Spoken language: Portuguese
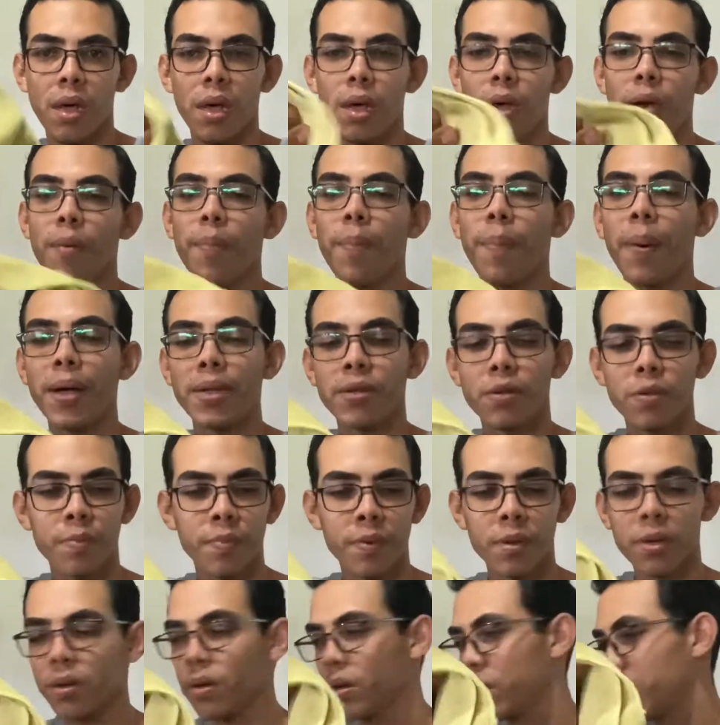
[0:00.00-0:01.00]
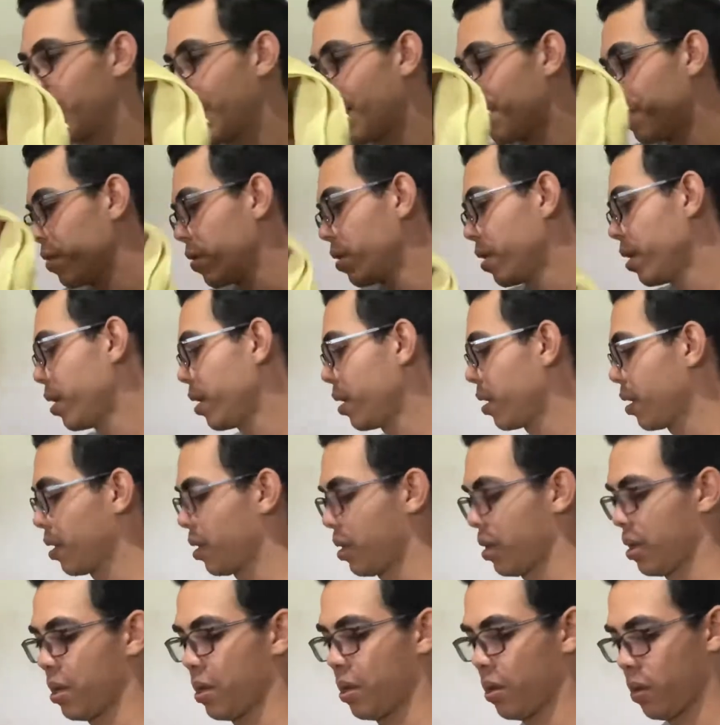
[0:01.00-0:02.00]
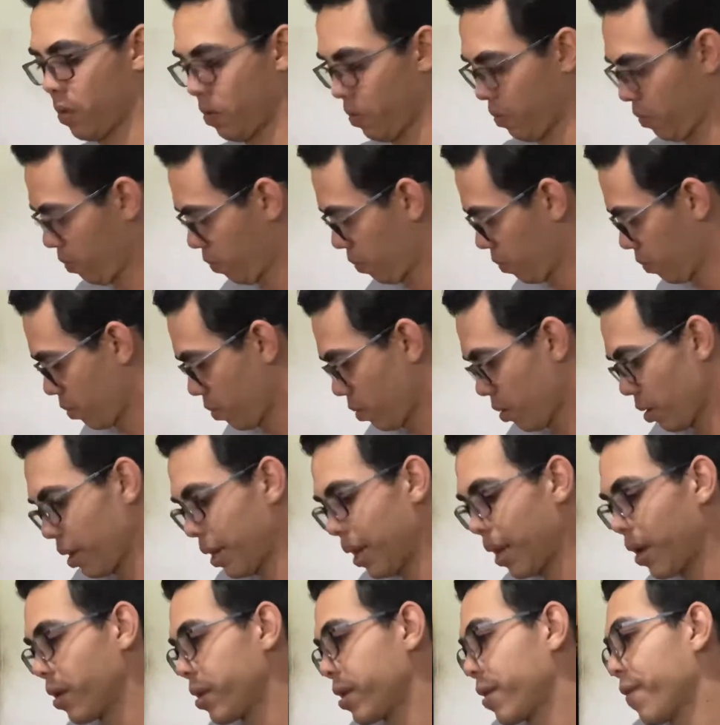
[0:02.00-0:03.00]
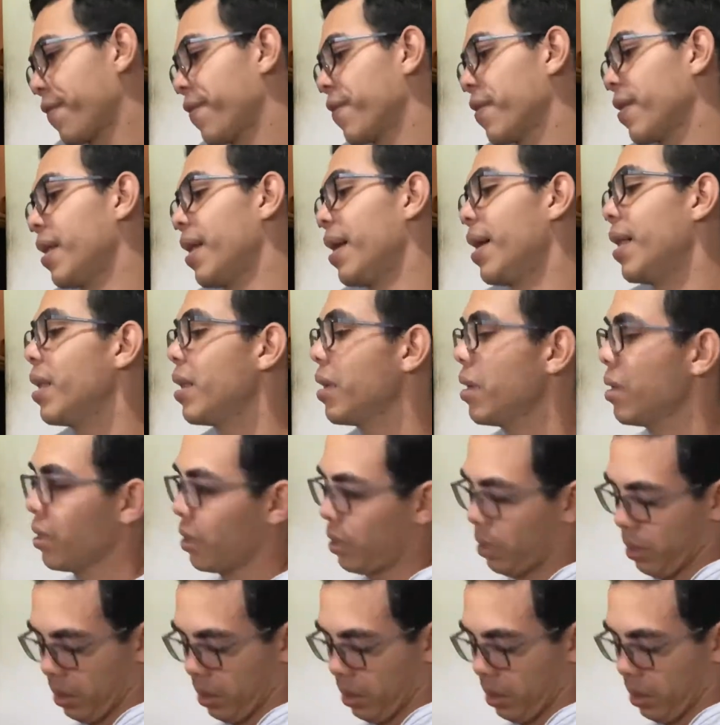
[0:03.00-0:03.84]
Eu passo um pouquinho de WD pela sua flanela